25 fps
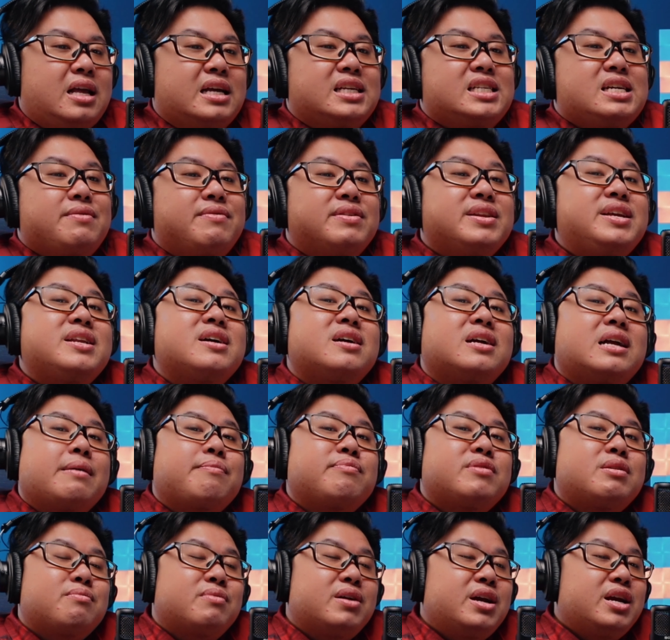tại sao phải đi nâng
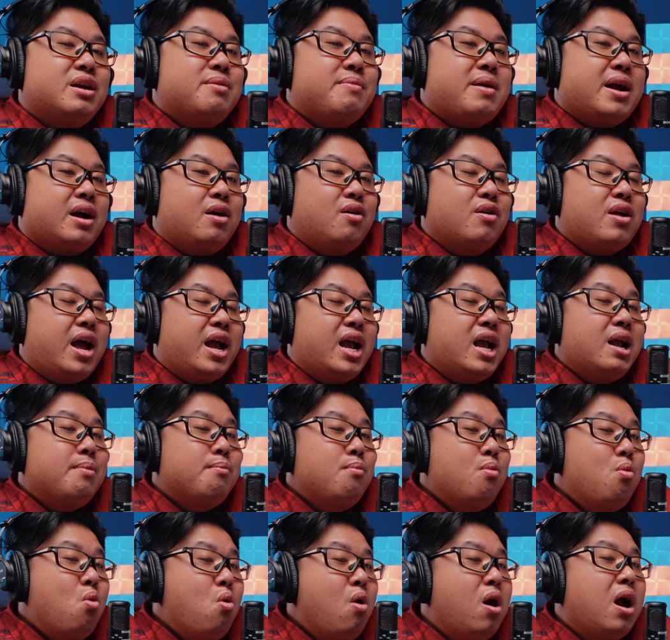cấp trong khi các bạn có thể
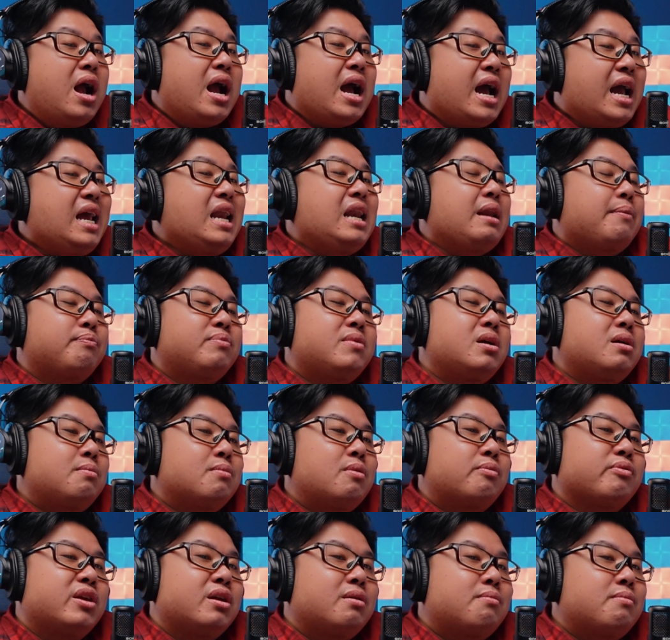mua ngay lập
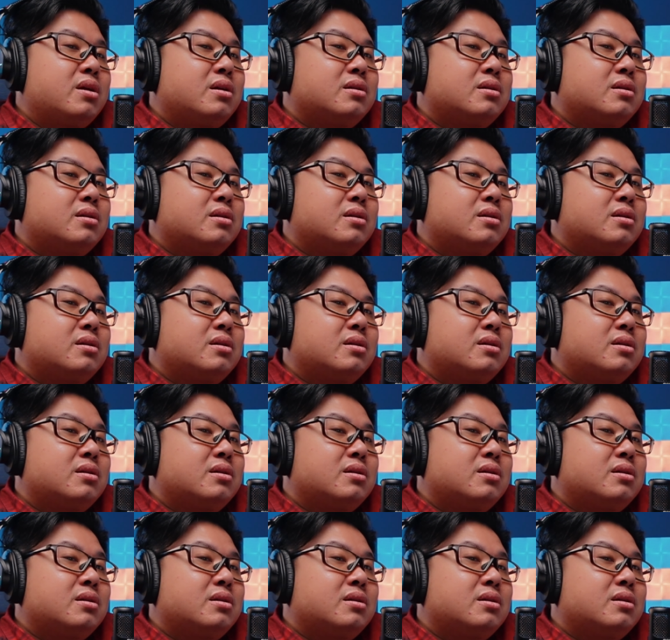tức một